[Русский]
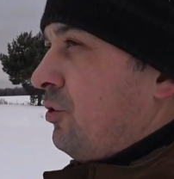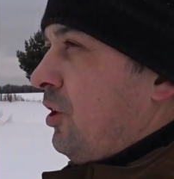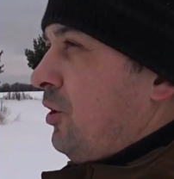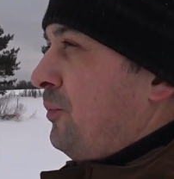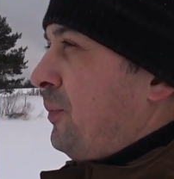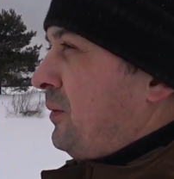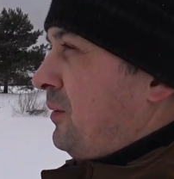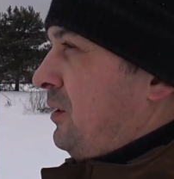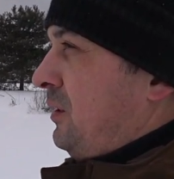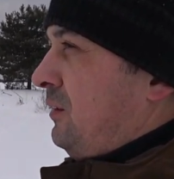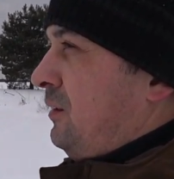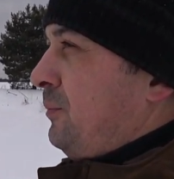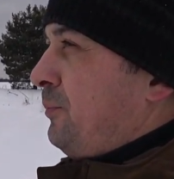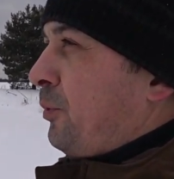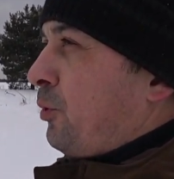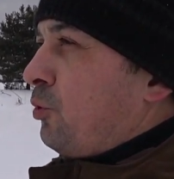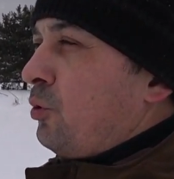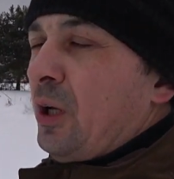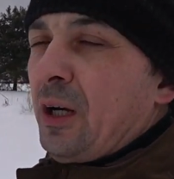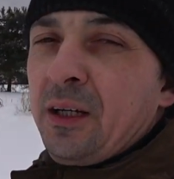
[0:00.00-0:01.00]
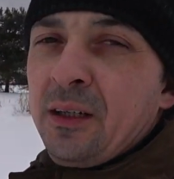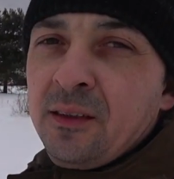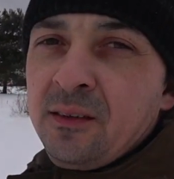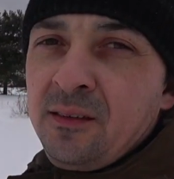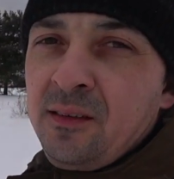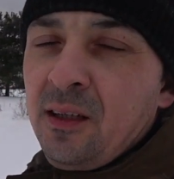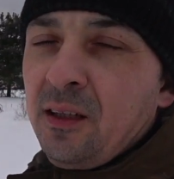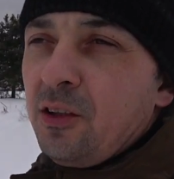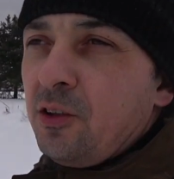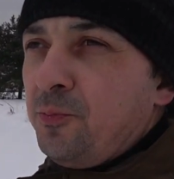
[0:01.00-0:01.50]
здесь посреди пруда
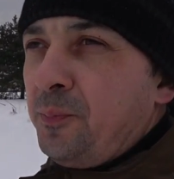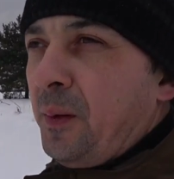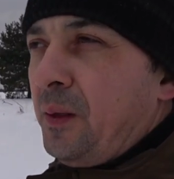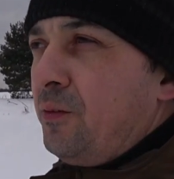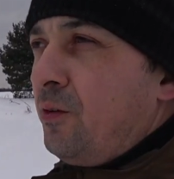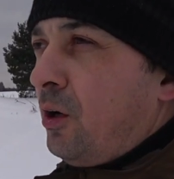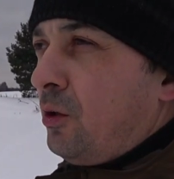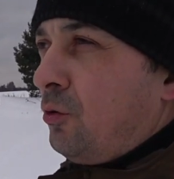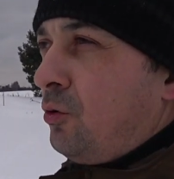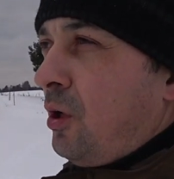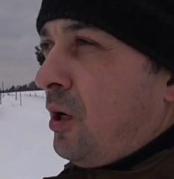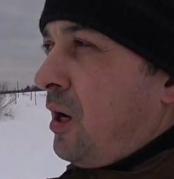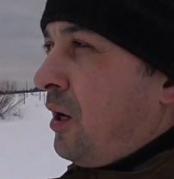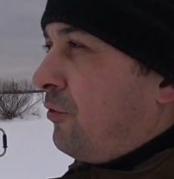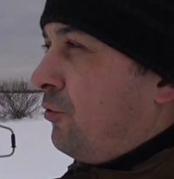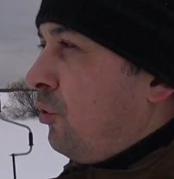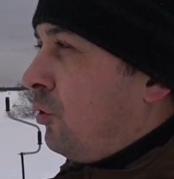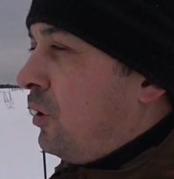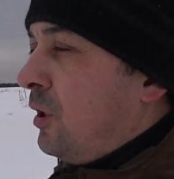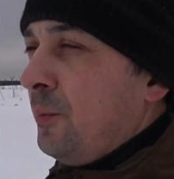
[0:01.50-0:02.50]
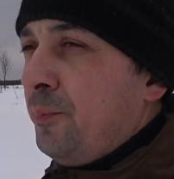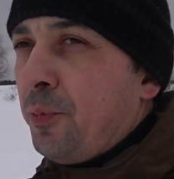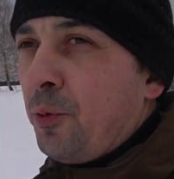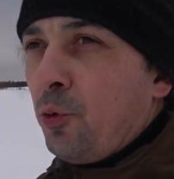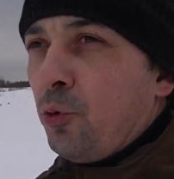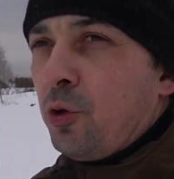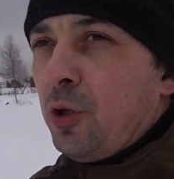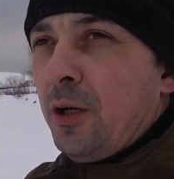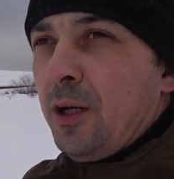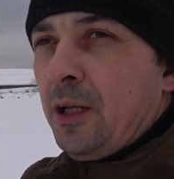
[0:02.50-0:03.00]
сделать приваду, так как все-таки пруд